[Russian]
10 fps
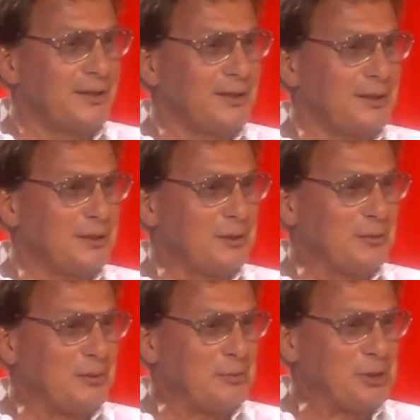
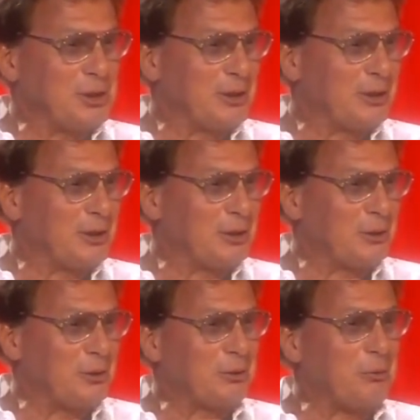и вообще
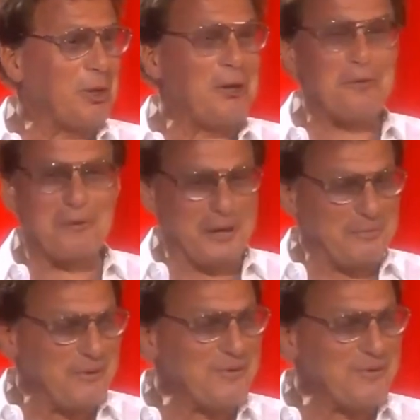от, от лукавого, как